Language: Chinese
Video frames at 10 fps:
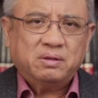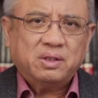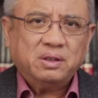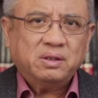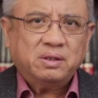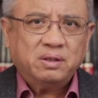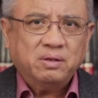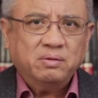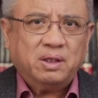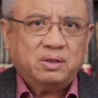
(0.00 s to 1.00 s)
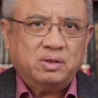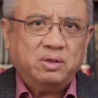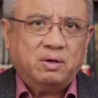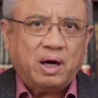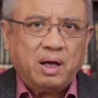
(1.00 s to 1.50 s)
但是事后呢只
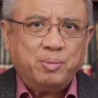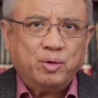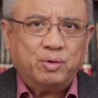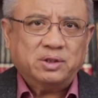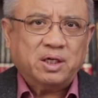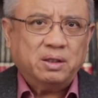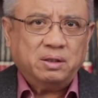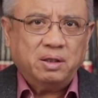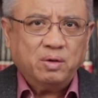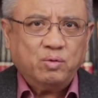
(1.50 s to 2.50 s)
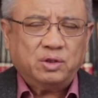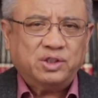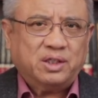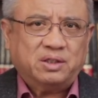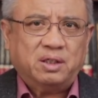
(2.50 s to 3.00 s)
有阿拉伯国家和俄国
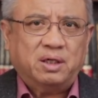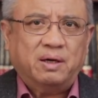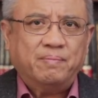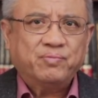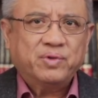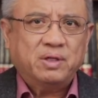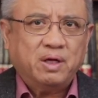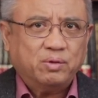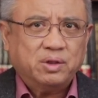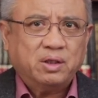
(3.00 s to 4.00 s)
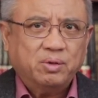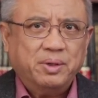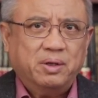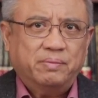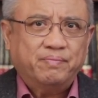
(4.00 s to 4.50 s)
谴责了，其他国家都
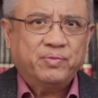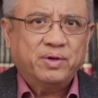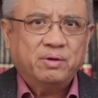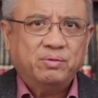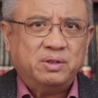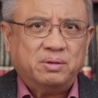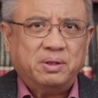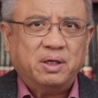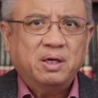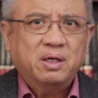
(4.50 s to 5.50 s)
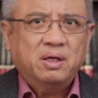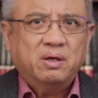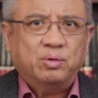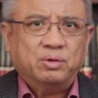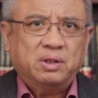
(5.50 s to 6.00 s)
没有，为什么呢？
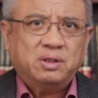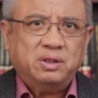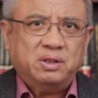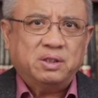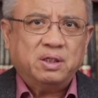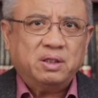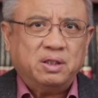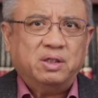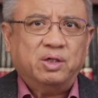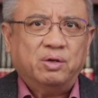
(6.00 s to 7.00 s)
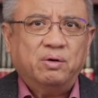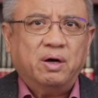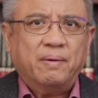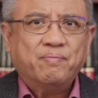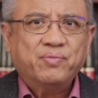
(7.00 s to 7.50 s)
我觉得是以色列的理由
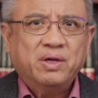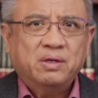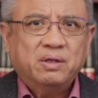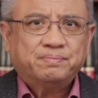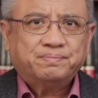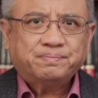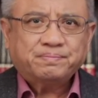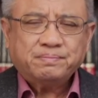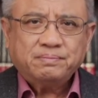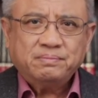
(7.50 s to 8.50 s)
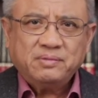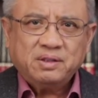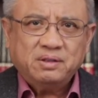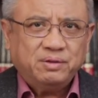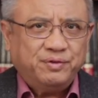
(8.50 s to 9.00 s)
啊
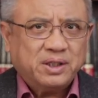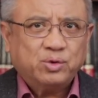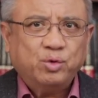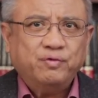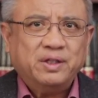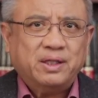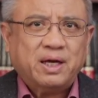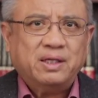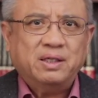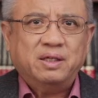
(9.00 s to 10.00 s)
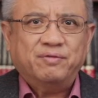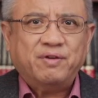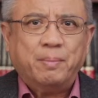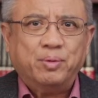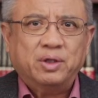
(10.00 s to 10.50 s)
是非常充分的难以
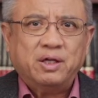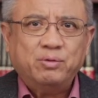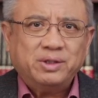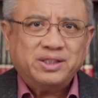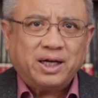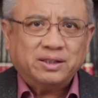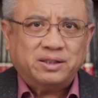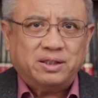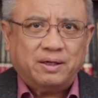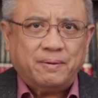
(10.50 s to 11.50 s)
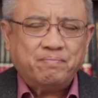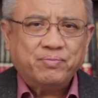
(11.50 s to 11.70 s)
反驳的，因为炸死的